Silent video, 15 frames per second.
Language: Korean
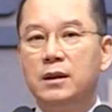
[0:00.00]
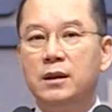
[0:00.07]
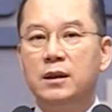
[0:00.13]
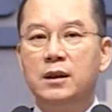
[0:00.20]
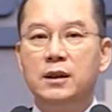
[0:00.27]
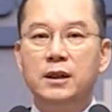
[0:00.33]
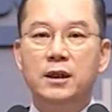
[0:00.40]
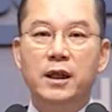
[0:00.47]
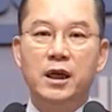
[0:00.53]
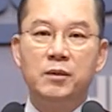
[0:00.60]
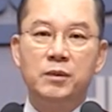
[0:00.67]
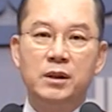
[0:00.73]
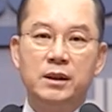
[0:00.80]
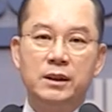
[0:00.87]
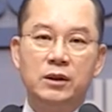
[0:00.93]
이런 일을
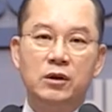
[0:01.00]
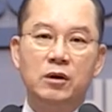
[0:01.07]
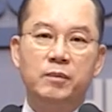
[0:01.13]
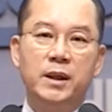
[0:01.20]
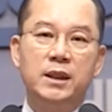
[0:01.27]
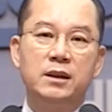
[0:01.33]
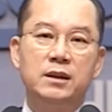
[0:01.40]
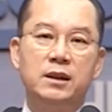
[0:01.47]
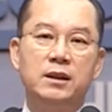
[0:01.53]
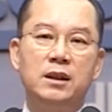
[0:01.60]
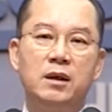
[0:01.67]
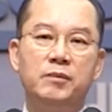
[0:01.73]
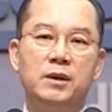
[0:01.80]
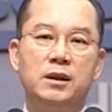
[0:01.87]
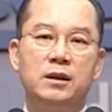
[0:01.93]
액면 그대로
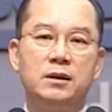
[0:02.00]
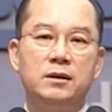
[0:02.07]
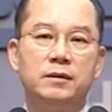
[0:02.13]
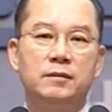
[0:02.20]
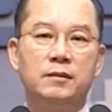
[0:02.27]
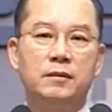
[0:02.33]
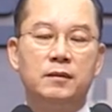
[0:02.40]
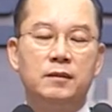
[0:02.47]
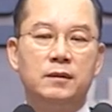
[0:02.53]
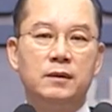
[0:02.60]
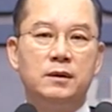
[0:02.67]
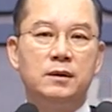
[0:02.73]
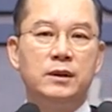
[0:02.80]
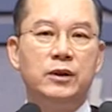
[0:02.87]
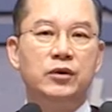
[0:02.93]
받아들인다면
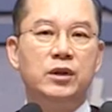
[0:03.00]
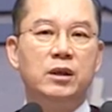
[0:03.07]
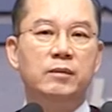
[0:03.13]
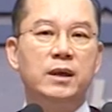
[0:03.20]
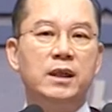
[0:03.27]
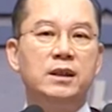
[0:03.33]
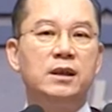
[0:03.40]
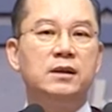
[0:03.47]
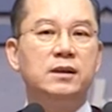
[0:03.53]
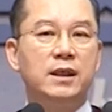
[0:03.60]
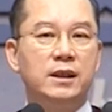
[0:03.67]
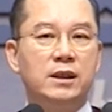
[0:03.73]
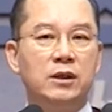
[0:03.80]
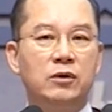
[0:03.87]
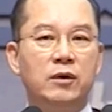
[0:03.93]
예수님은 아직
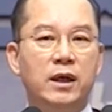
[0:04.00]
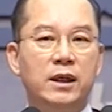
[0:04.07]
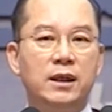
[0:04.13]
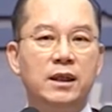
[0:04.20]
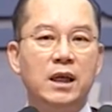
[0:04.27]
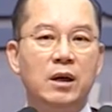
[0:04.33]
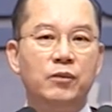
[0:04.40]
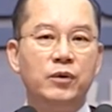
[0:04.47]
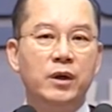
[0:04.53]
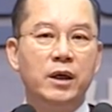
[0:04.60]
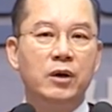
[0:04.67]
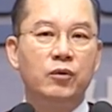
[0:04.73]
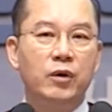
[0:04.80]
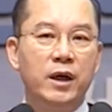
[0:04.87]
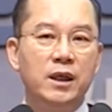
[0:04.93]
제실도 아닌
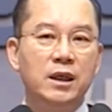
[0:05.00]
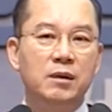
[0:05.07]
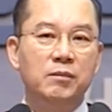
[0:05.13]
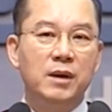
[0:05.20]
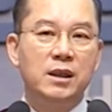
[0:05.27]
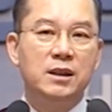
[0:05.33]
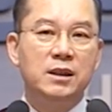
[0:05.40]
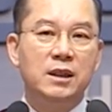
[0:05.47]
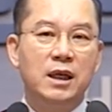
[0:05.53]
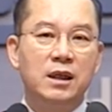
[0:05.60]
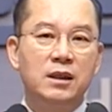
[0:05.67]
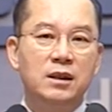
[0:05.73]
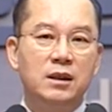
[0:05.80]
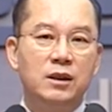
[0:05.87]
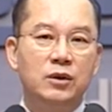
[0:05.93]
나무에 과일이 맺히지
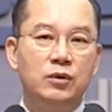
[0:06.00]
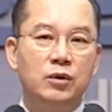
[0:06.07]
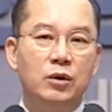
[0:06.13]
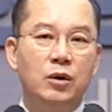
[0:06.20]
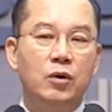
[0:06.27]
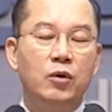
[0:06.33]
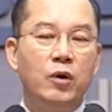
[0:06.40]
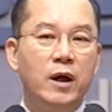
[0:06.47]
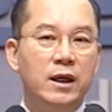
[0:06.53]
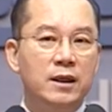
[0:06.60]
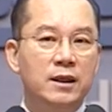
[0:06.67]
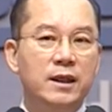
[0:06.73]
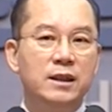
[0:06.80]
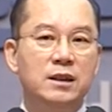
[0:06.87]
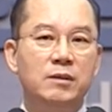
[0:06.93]
않은 일을 두고
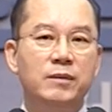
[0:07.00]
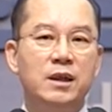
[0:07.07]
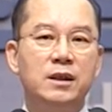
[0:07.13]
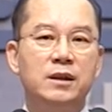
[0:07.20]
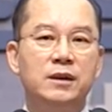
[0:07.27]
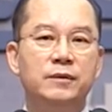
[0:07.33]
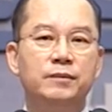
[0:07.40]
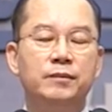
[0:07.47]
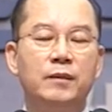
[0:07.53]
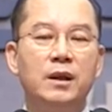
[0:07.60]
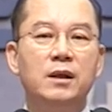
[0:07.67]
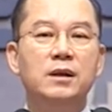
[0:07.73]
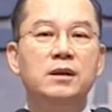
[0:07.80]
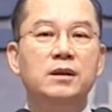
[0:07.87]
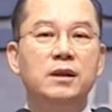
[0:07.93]
화를 내실 만큼
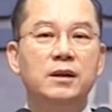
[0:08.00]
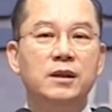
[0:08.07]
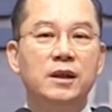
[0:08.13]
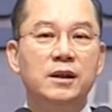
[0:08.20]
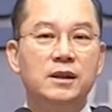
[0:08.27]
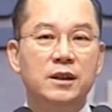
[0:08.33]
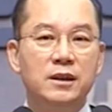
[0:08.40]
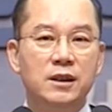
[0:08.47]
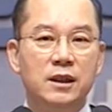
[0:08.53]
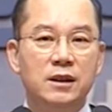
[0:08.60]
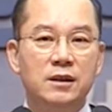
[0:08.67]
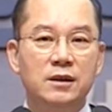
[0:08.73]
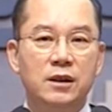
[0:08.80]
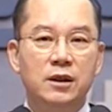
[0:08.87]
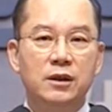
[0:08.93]

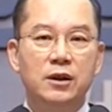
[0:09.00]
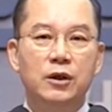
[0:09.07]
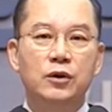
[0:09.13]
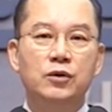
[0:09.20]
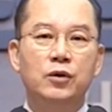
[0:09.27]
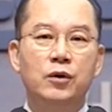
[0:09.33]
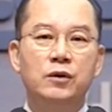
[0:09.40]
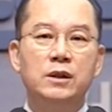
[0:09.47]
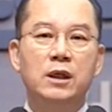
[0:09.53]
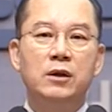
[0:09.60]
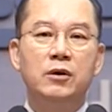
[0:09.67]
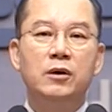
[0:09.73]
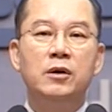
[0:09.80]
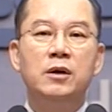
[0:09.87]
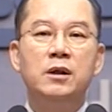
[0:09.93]
신경질적인 성격의
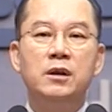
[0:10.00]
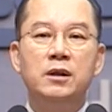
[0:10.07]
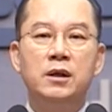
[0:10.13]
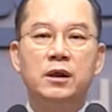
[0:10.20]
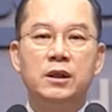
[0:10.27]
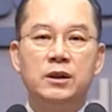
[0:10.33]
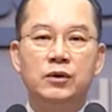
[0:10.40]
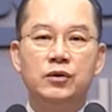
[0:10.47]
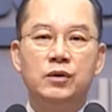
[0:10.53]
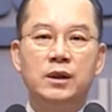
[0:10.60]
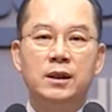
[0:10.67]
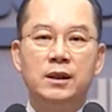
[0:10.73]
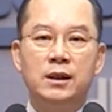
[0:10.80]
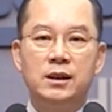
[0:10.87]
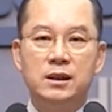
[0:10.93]
소유자로 여겨질 수
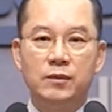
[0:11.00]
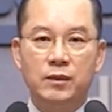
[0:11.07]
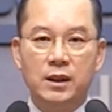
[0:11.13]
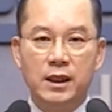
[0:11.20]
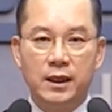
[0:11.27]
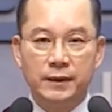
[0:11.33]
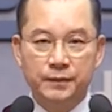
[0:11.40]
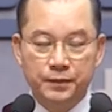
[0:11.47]
있는 것입니다.